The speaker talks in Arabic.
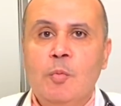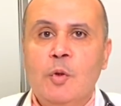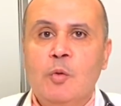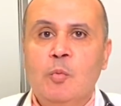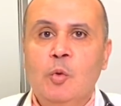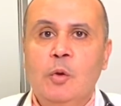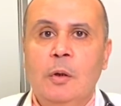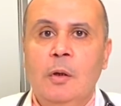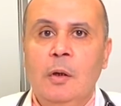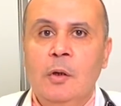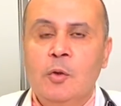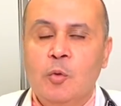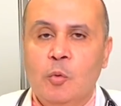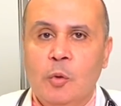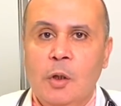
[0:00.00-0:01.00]
مظبوط
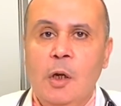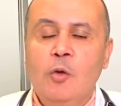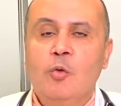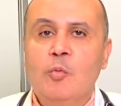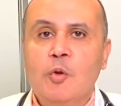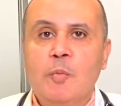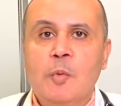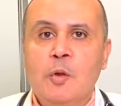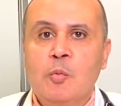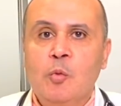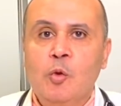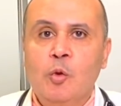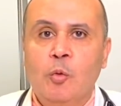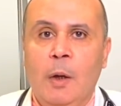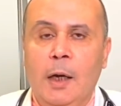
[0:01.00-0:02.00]
خالص وضغطه مش
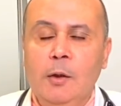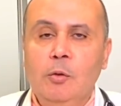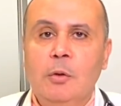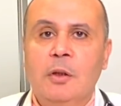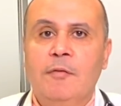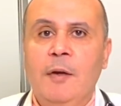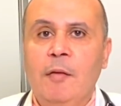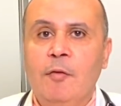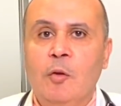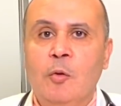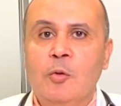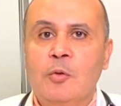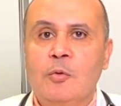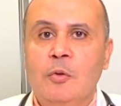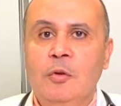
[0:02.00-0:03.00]
مظبوط وعنده ارتفاع في
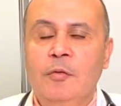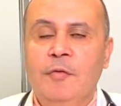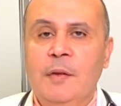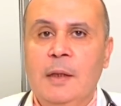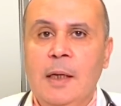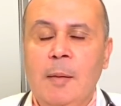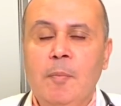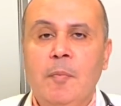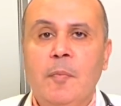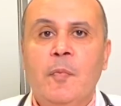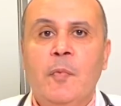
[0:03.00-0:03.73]
الكوليسترول في الدم